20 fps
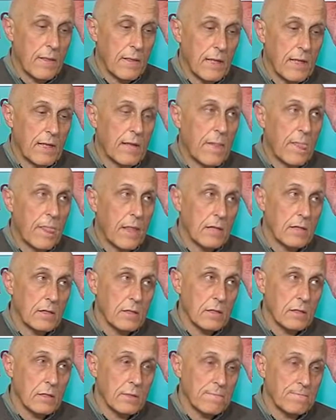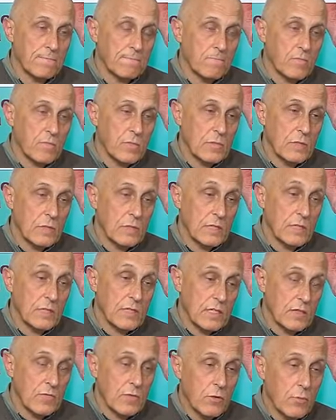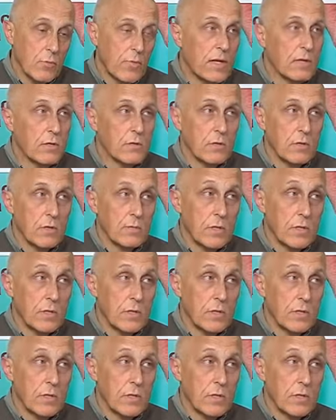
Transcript: che si sta sviluppando